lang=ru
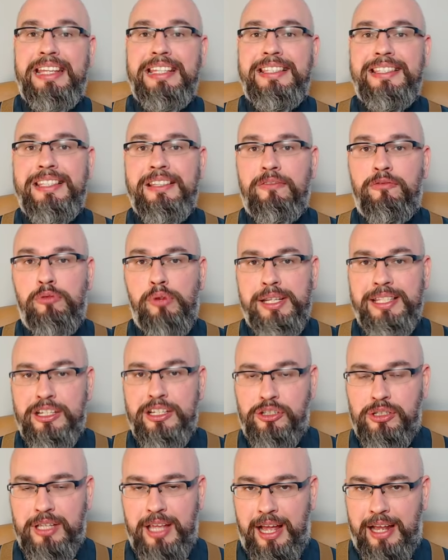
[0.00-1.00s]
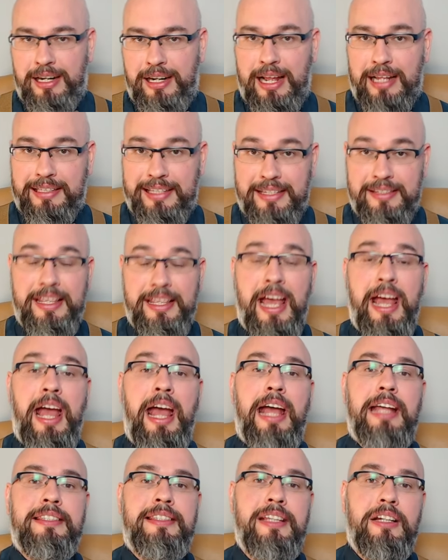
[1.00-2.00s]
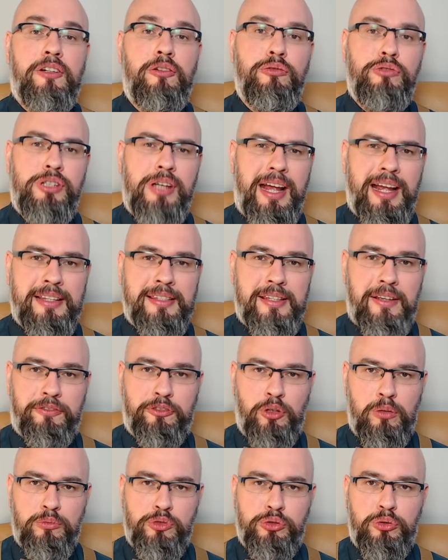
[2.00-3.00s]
и сегодняшняя радость заключается в том,